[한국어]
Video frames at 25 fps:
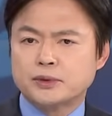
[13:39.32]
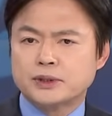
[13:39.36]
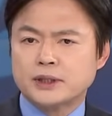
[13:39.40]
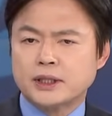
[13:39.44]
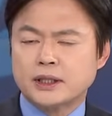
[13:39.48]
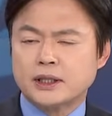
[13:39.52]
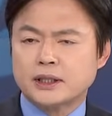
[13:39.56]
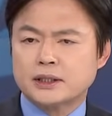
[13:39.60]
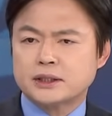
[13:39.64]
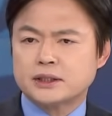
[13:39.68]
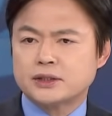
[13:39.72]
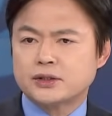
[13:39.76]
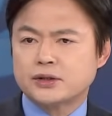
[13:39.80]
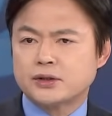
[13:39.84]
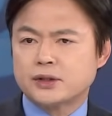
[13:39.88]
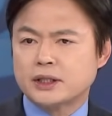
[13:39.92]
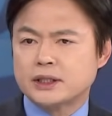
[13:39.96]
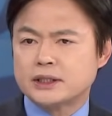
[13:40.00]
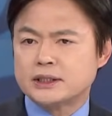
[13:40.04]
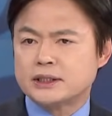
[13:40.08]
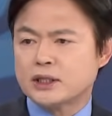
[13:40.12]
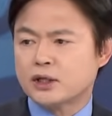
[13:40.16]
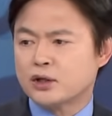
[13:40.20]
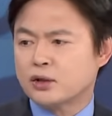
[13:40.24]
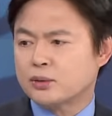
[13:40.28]
장관 시절에
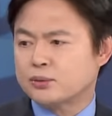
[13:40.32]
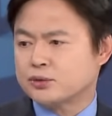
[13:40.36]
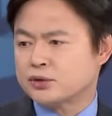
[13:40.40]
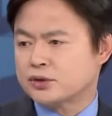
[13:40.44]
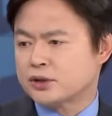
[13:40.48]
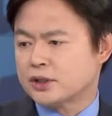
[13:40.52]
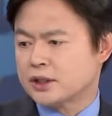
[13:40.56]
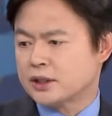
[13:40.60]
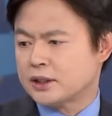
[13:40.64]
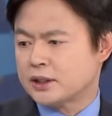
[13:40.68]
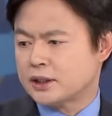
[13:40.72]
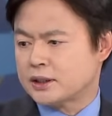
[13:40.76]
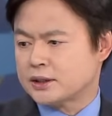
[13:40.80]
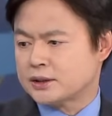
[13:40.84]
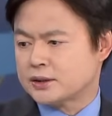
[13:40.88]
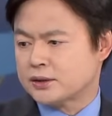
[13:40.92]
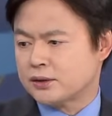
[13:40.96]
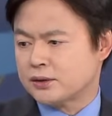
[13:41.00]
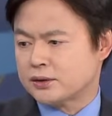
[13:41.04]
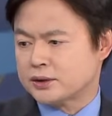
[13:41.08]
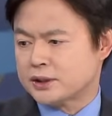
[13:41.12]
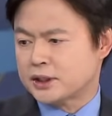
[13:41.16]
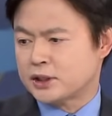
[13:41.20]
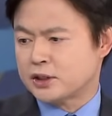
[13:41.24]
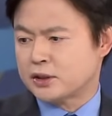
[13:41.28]
인사검증에
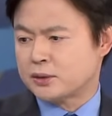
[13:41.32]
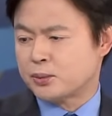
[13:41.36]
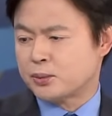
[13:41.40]
대해서 제대로